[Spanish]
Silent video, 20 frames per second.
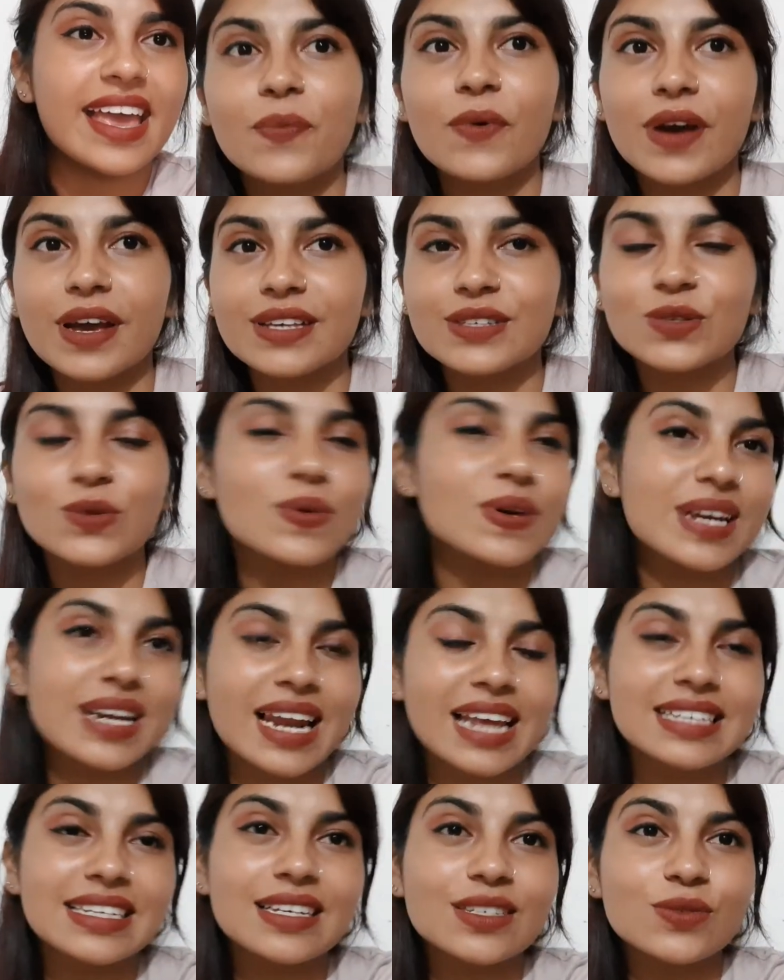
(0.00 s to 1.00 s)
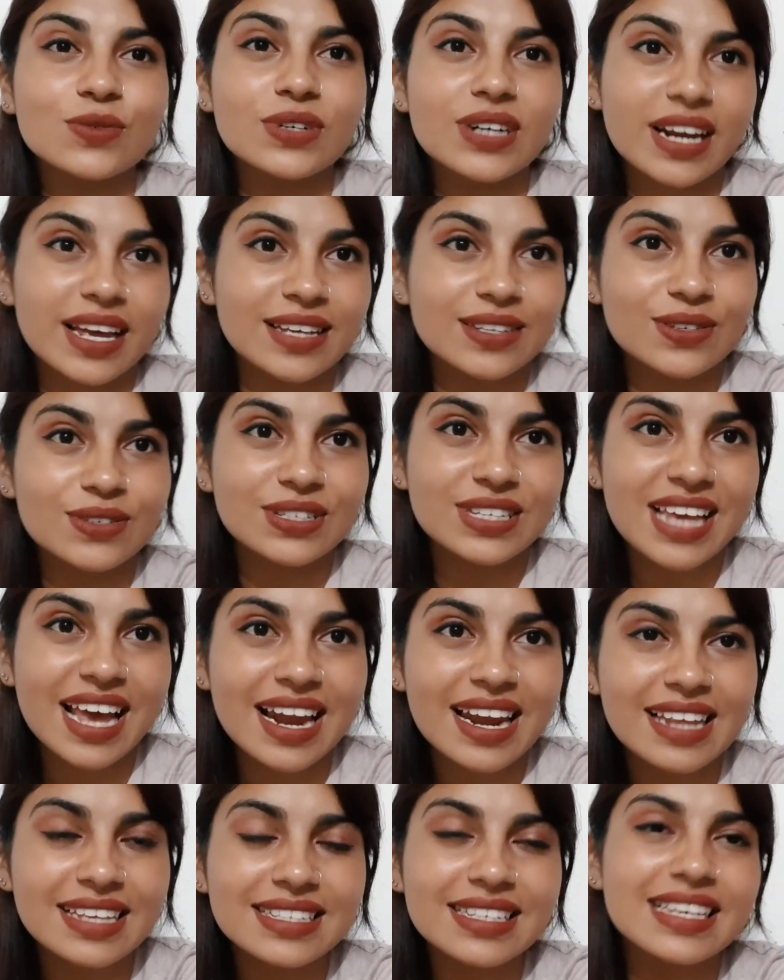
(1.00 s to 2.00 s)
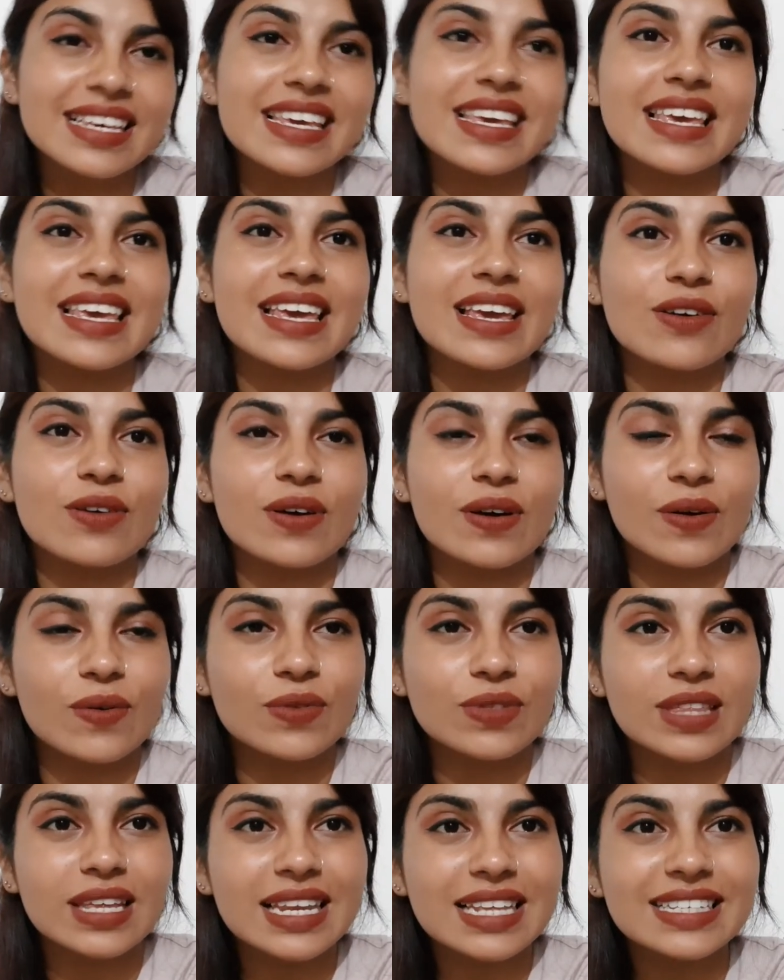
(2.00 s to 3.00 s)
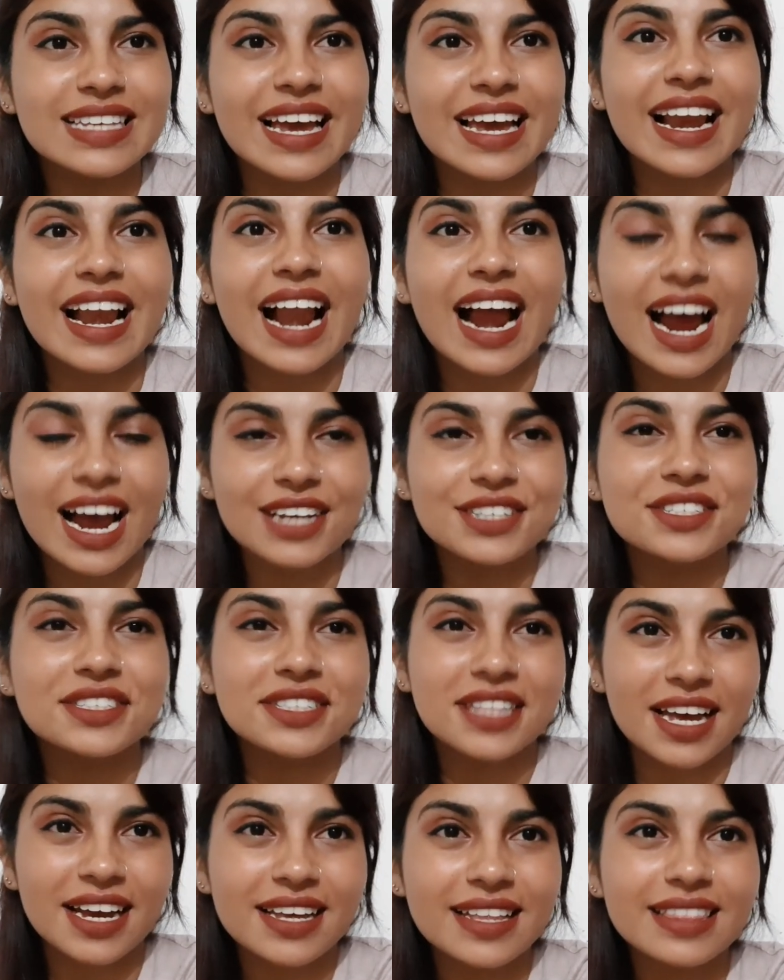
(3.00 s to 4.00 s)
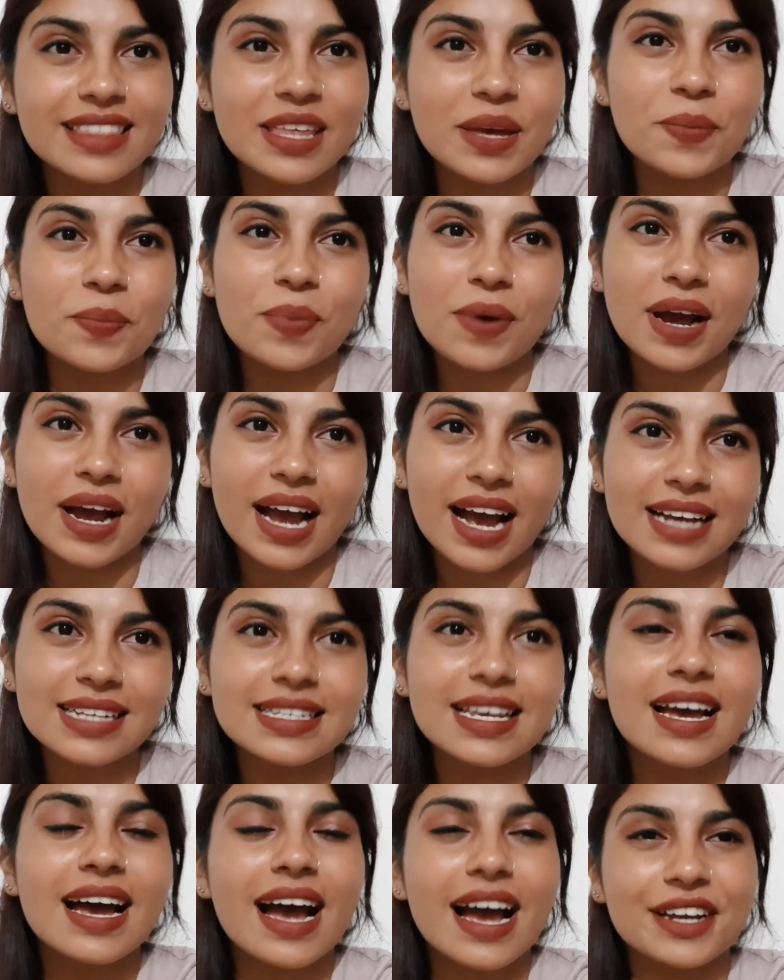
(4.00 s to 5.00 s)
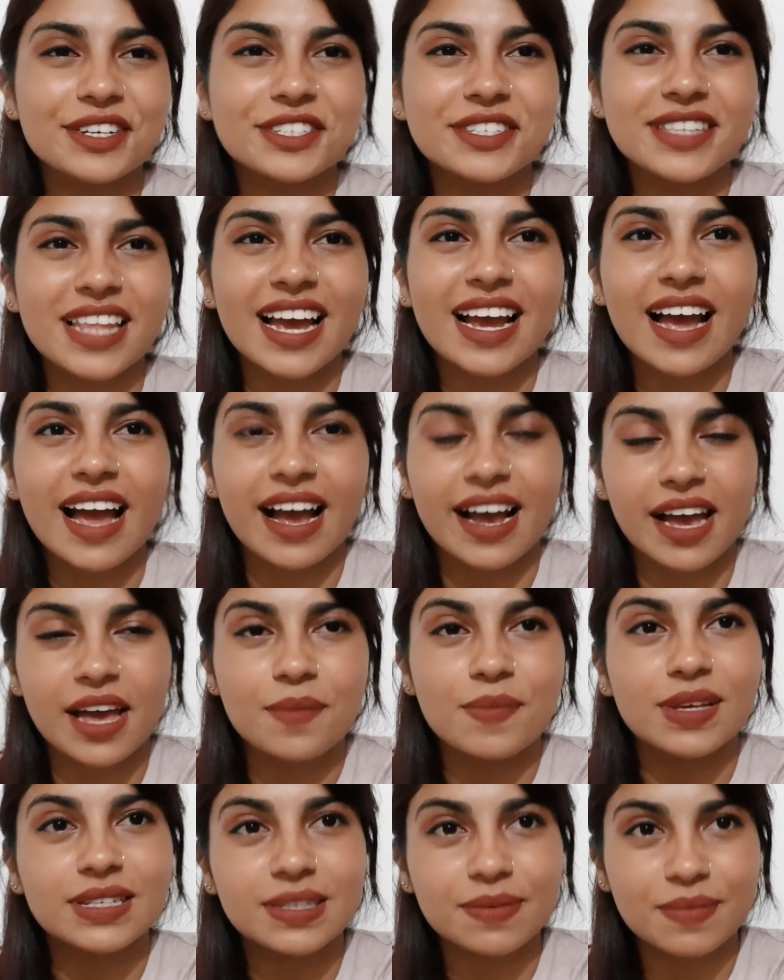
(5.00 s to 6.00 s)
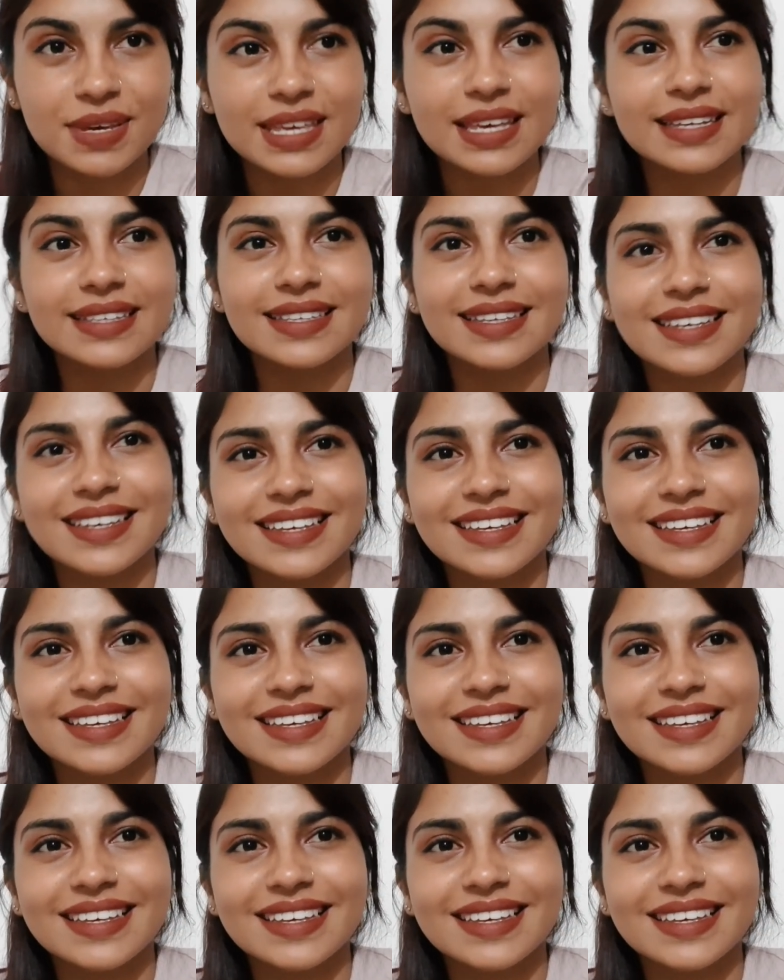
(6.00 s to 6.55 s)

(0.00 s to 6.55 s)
pueden subirlas a sus redes sociales y utilizar el hashtag tiempo en casa, hashtag Academia Semillas.